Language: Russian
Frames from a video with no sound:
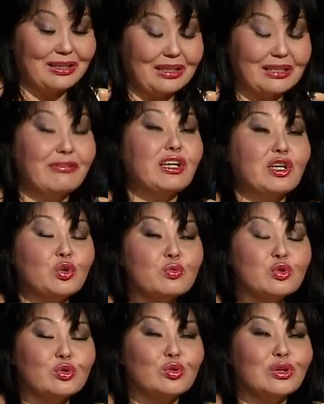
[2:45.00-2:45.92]
говорить о том,
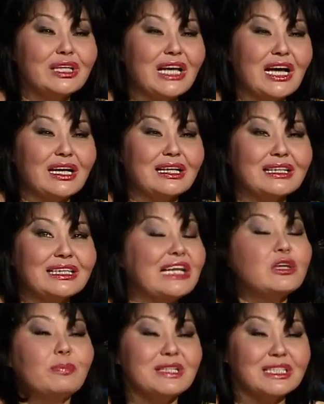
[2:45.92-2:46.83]
что я, э, я
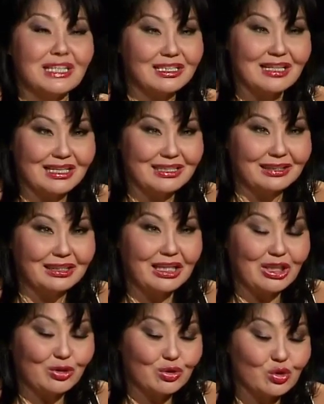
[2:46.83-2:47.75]
не предсказатель.
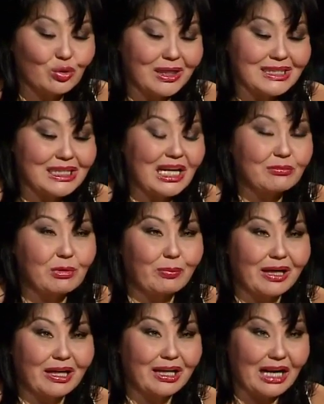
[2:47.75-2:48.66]
Но что касаемо
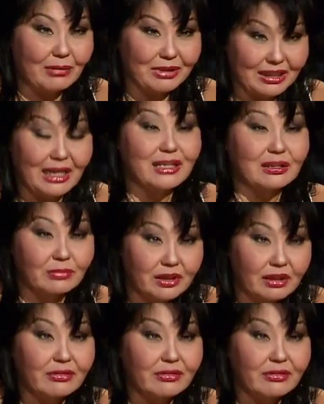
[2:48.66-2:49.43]
программы, да, это было